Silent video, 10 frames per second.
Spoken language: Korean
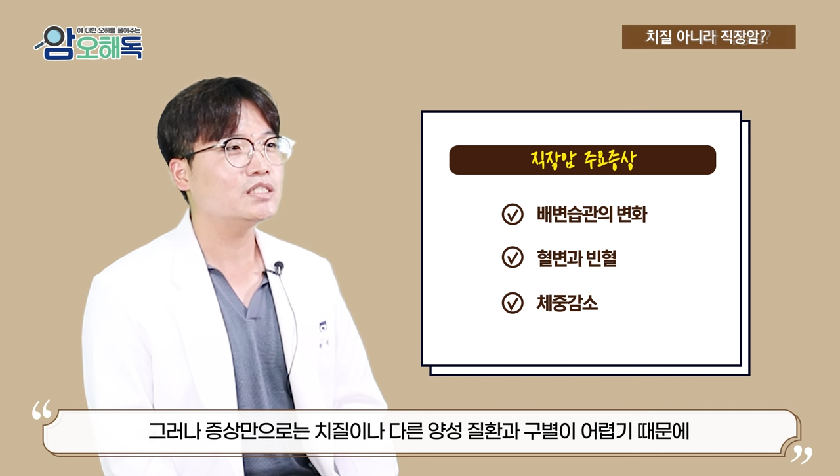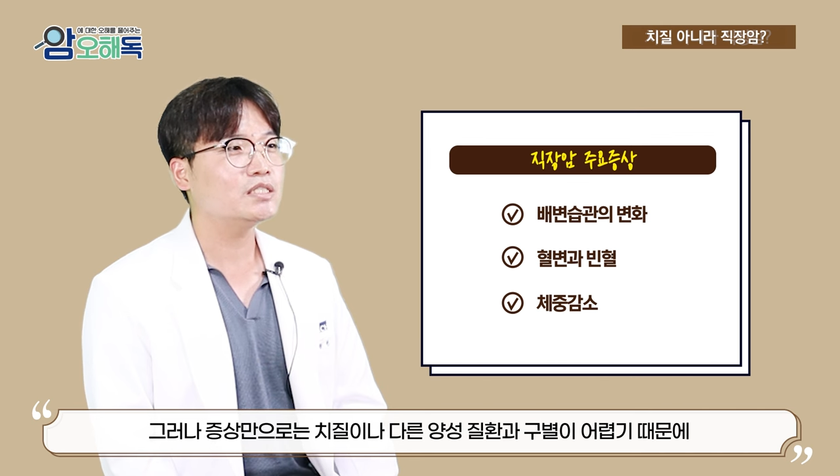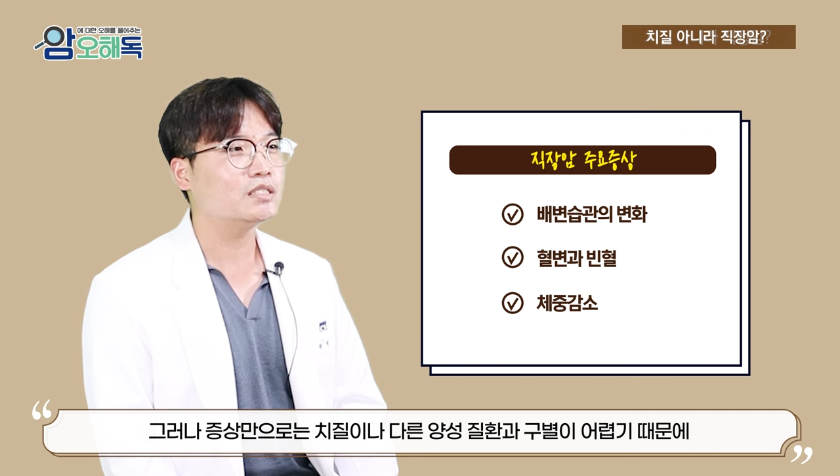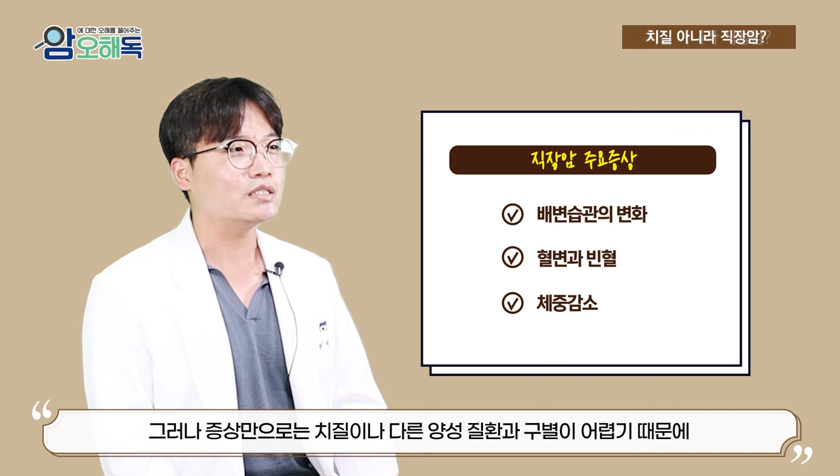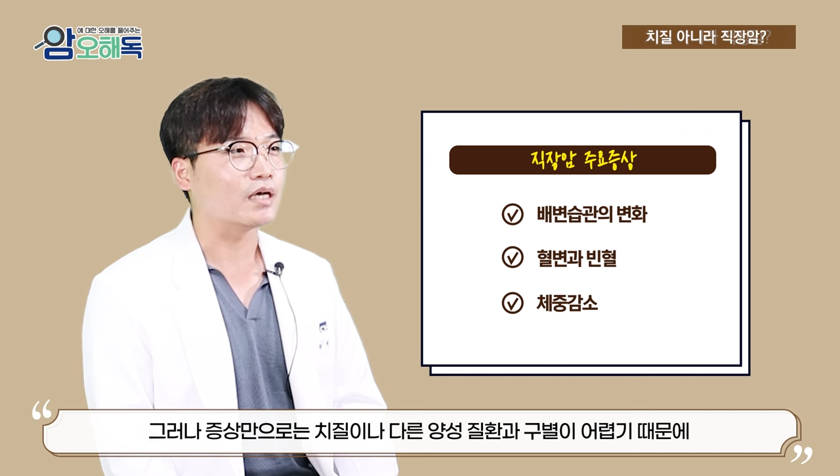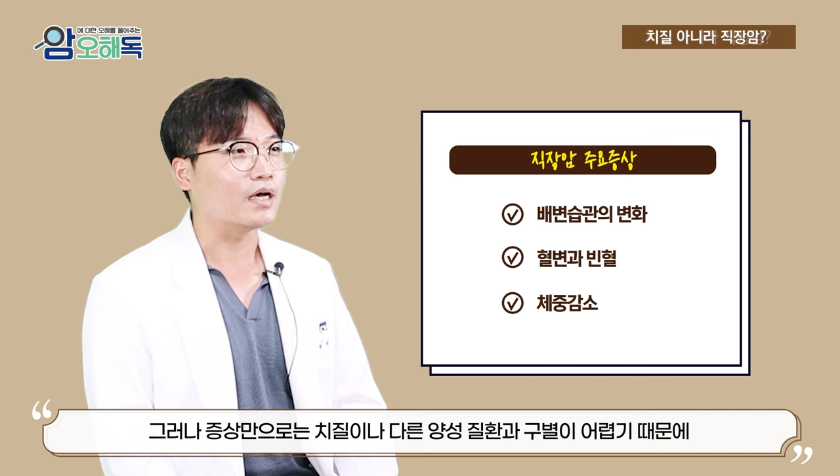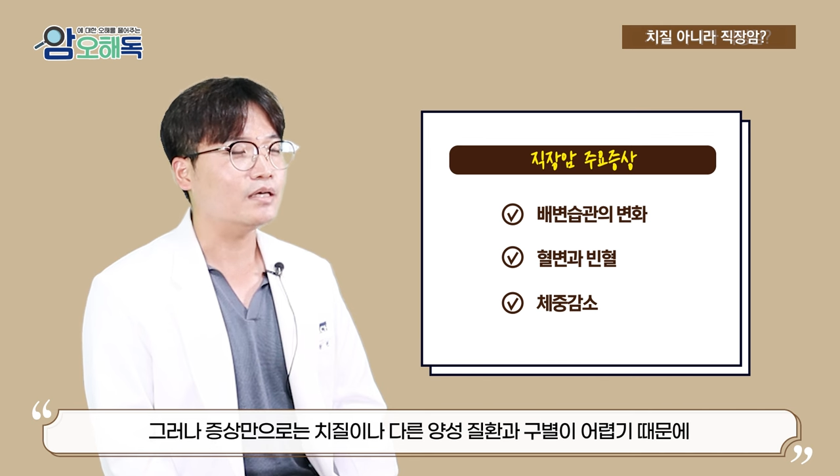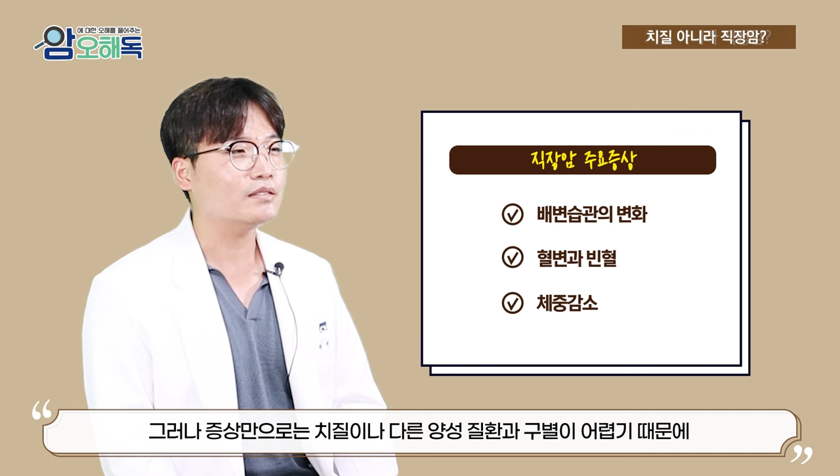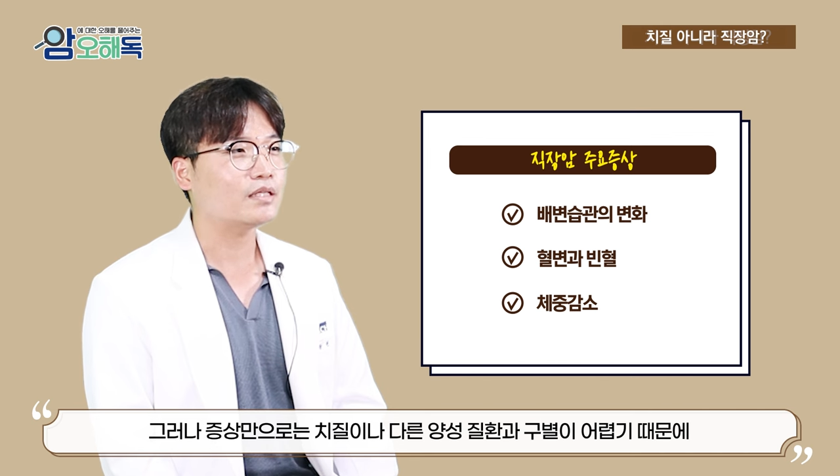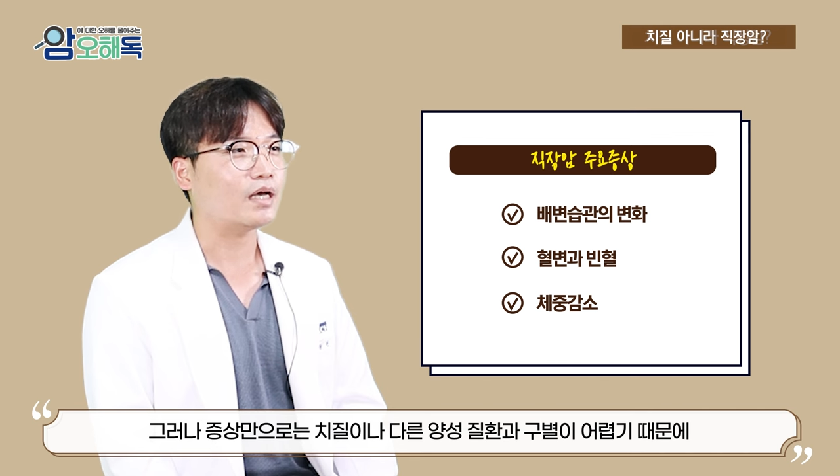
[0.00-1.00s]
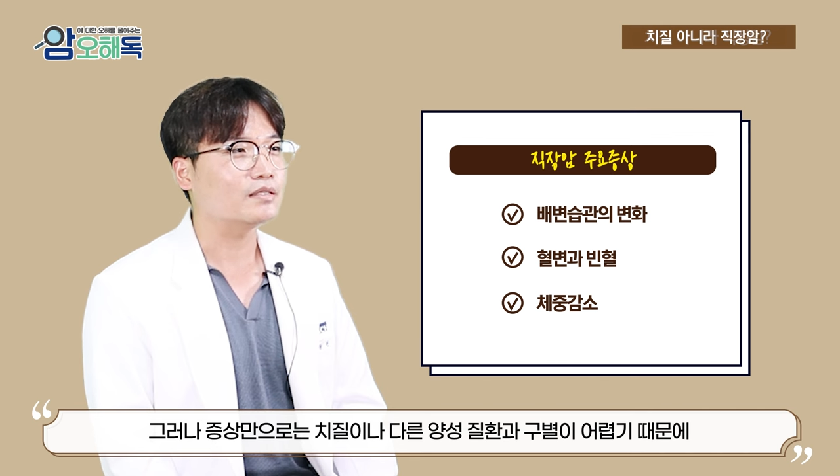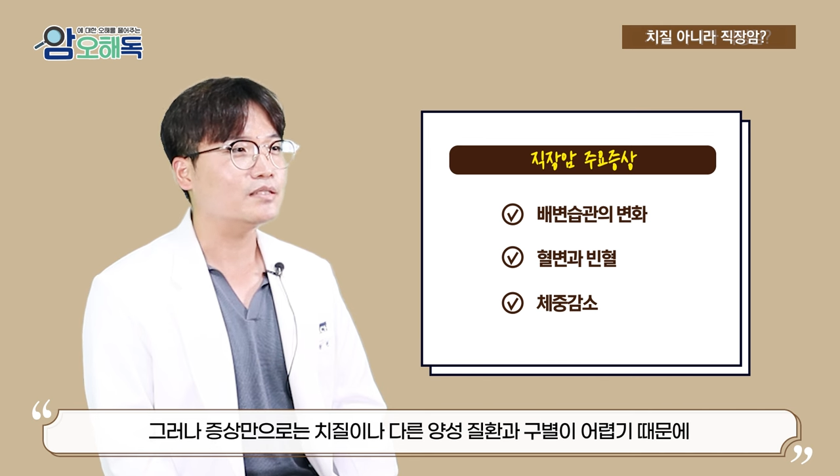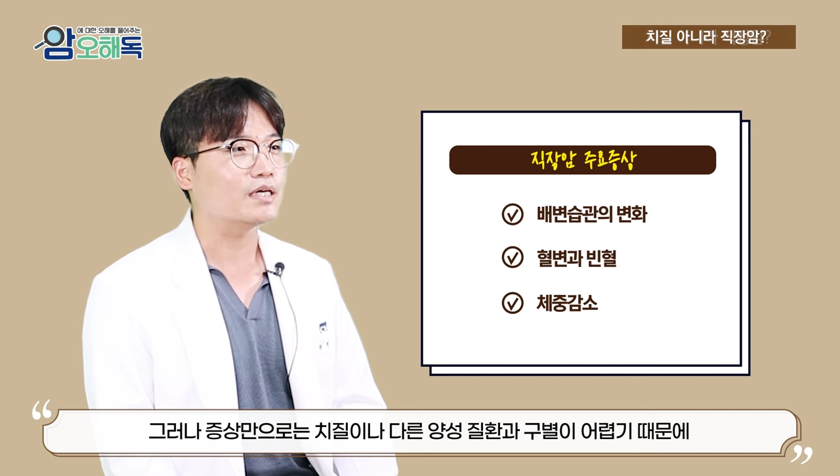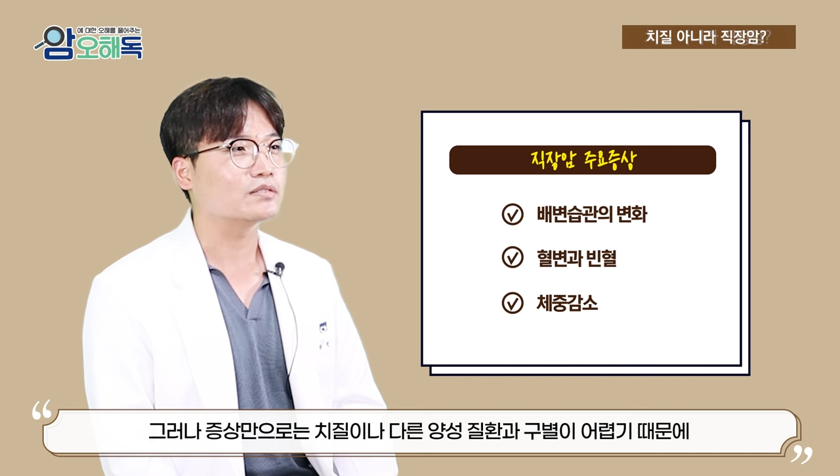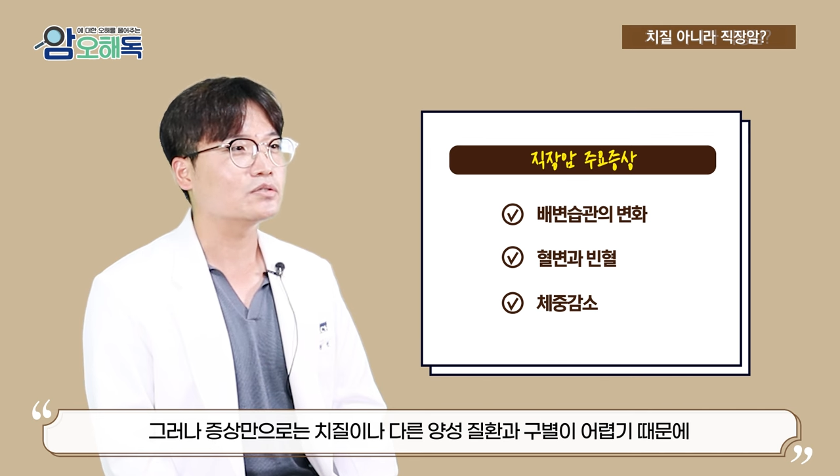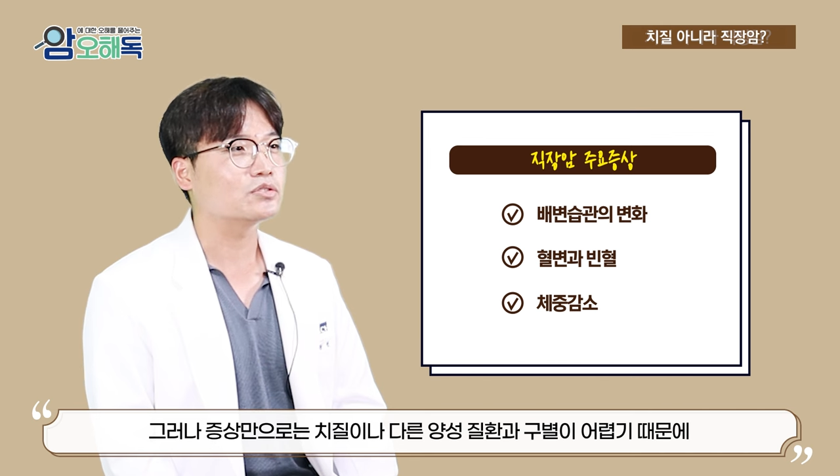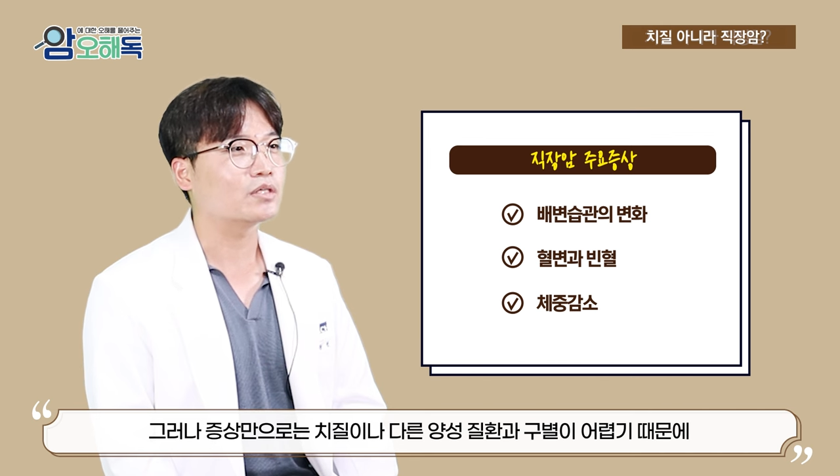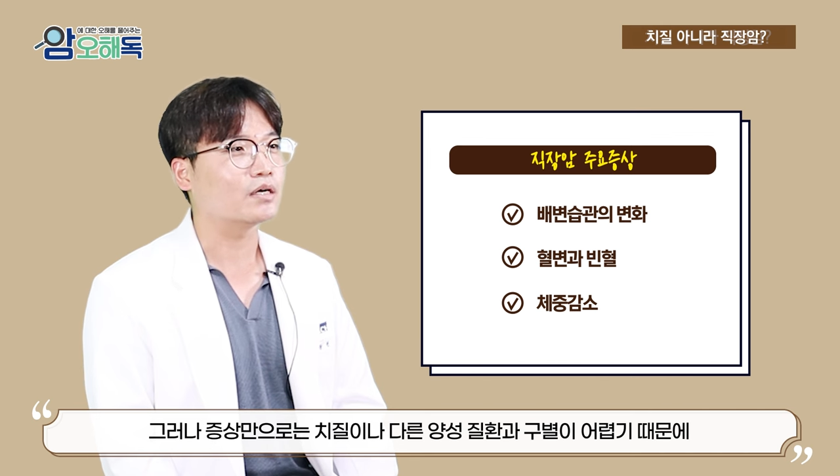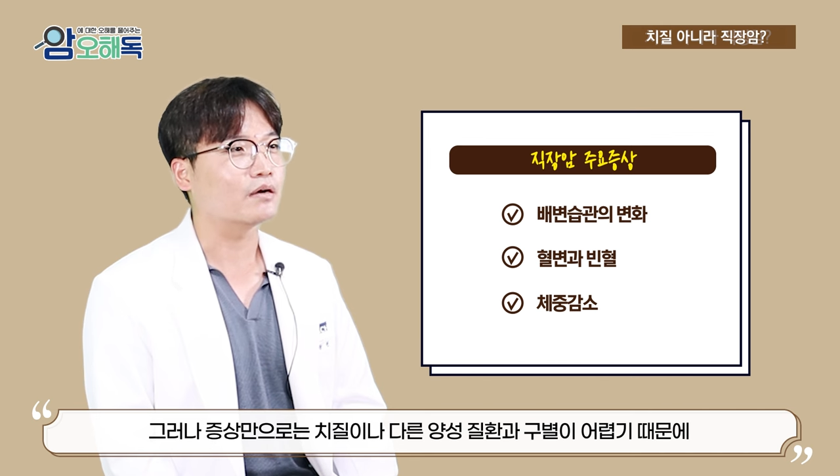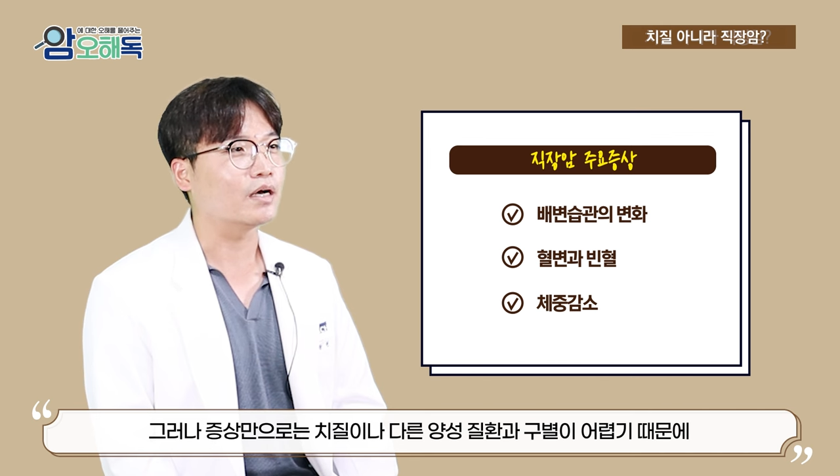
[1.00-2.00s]
치질이나 다른 양성
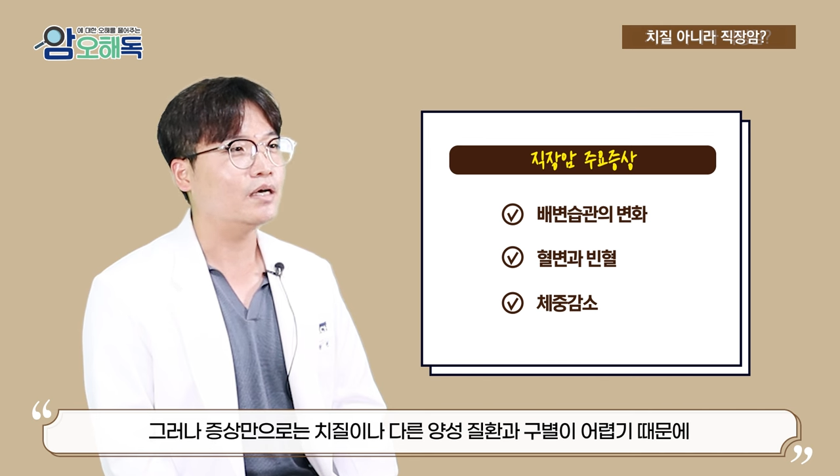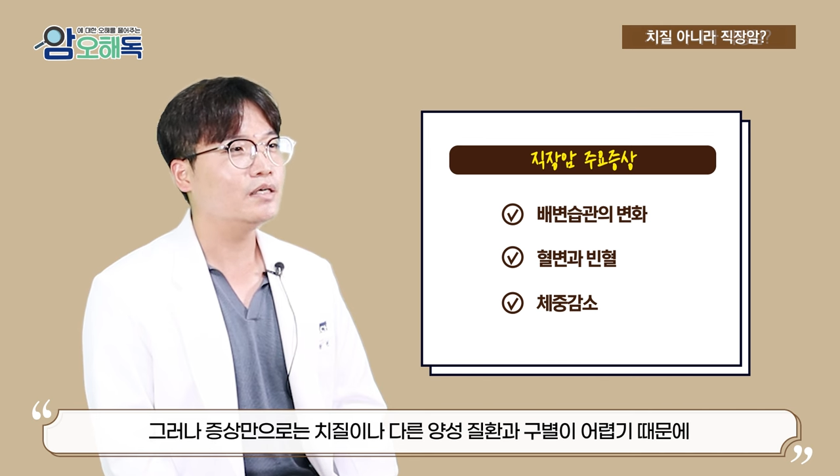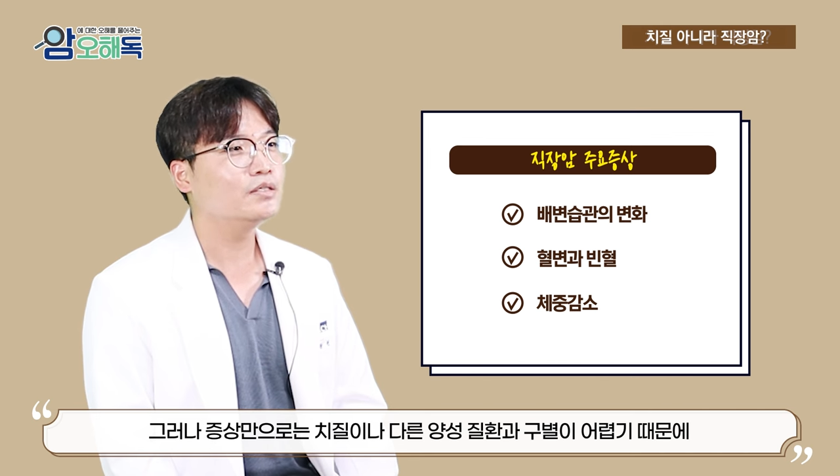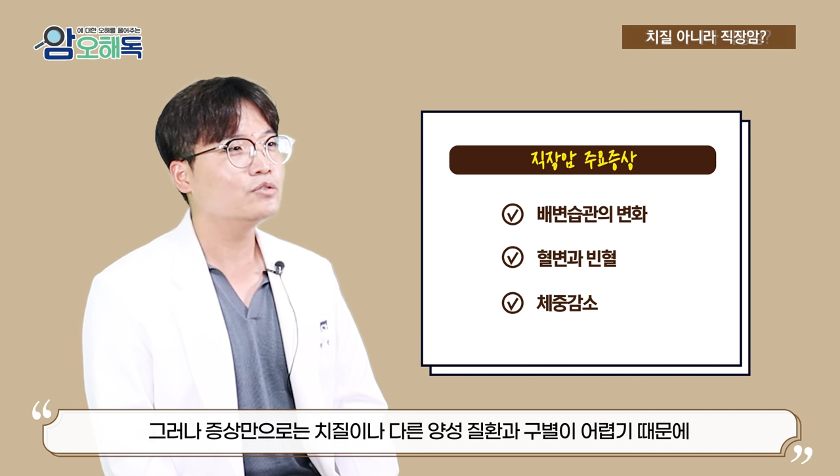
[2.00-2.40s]
질환과